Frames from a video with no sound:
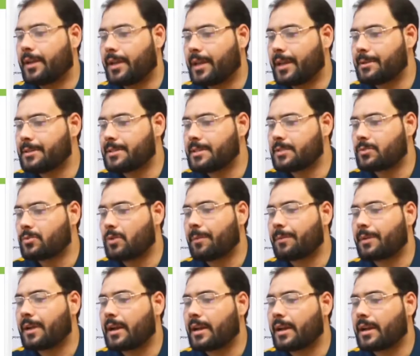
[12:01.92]
बच्चे इसको हम
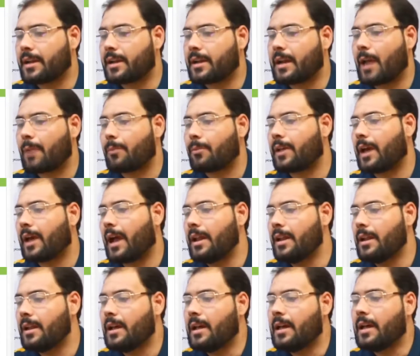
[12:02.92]
क्या कहेंगे कार्बनाइल
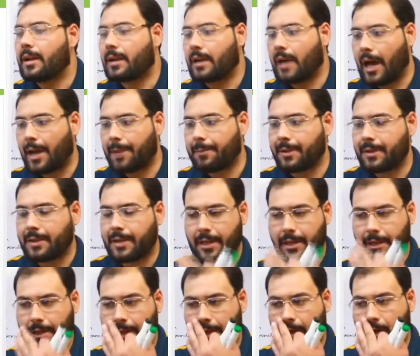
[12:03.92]
कार्बन
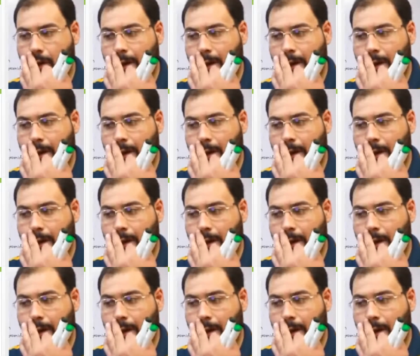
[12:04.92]
कहेंगे